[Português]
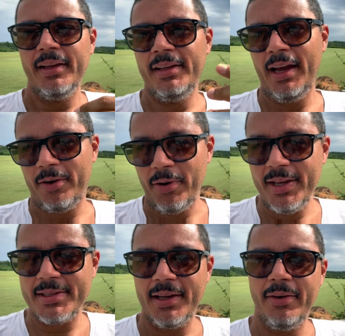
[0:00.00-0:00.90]
E a
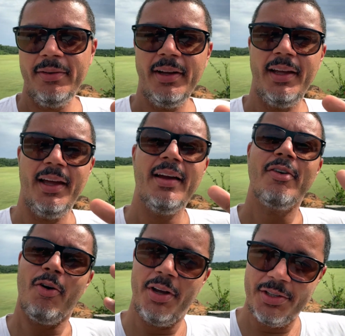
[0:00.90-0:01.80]
correção é
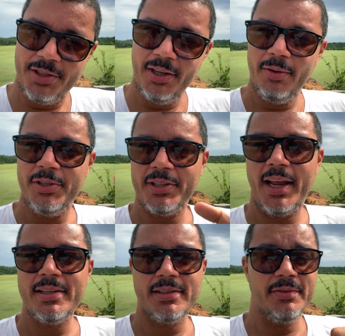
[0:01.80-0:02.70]
corrigir o
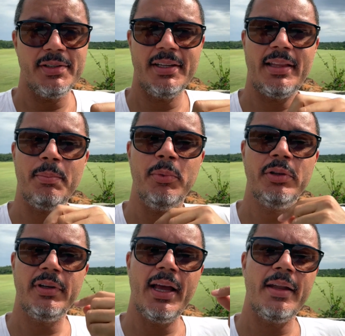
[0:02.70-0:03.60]
estresse. Se você está
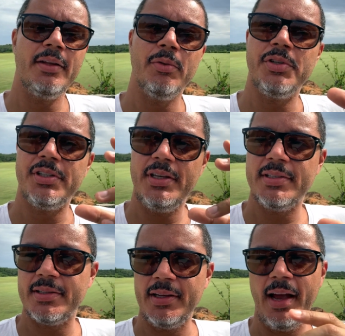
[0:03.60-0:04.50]
muito ligado em
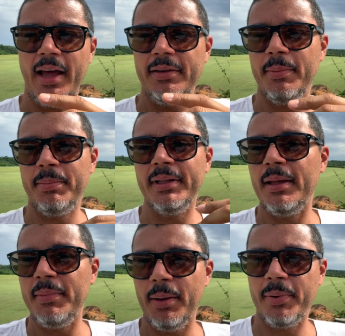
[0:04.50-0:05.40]
notícias, ligado à
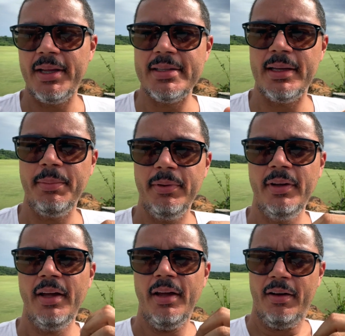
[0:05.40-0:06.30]
pandemia, por exemplo,
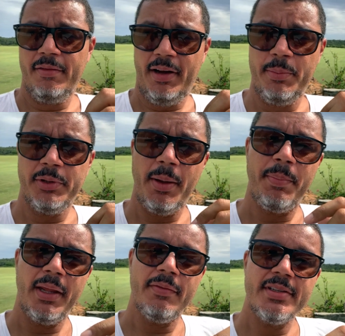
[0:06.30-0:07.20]
vale muito a
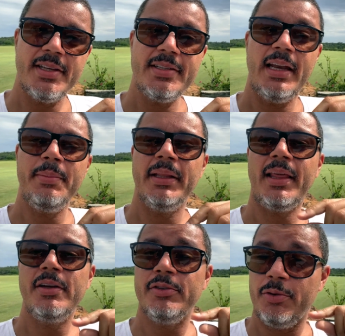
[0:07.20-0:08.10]
pena você se
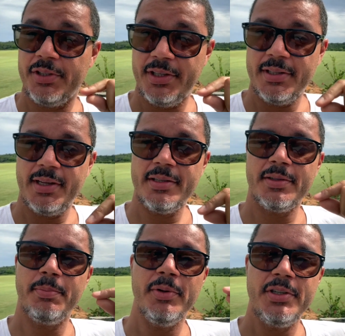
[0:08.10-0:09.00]
alimentar de
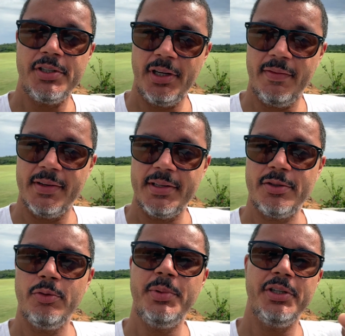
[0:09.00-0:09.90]
notícias positivas e
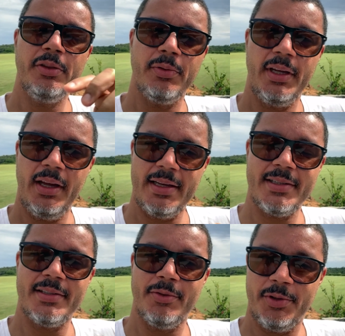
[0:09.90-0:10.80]
substituir
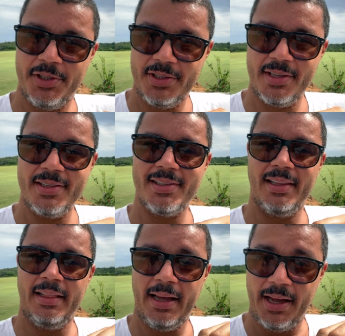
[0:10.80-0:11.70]
essas notícias
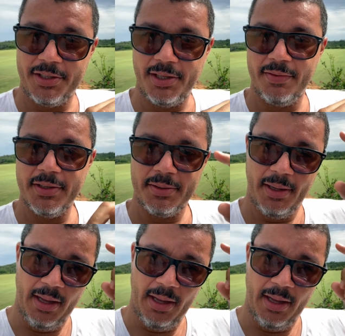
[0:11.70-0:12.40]
negativas